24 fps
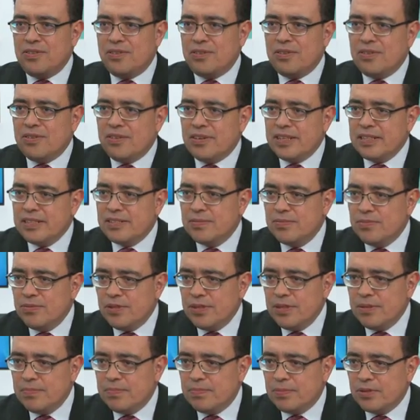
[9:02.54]
yo creo que
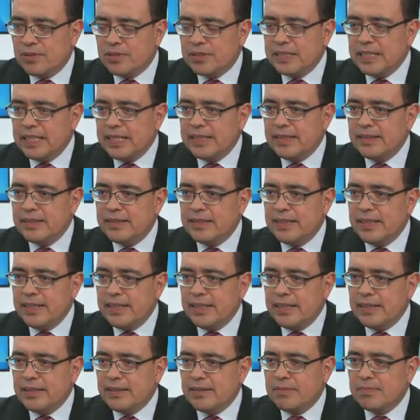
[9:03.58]
es muy
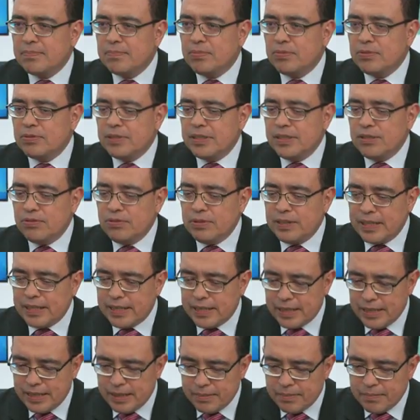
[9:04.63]
importante poner
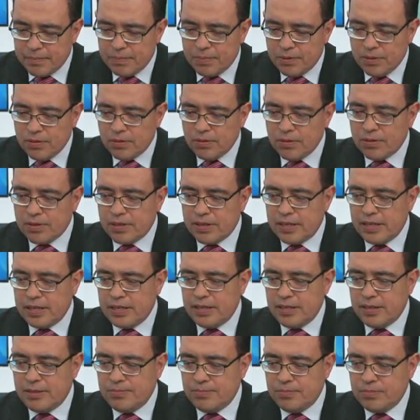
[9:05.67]
un ejemplo
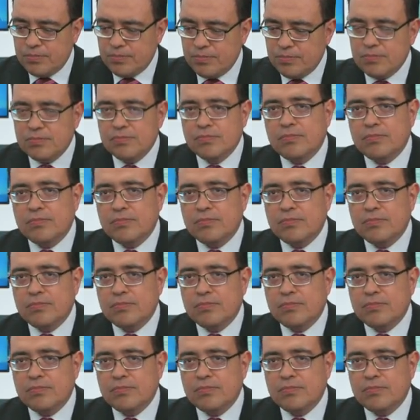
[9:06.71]
que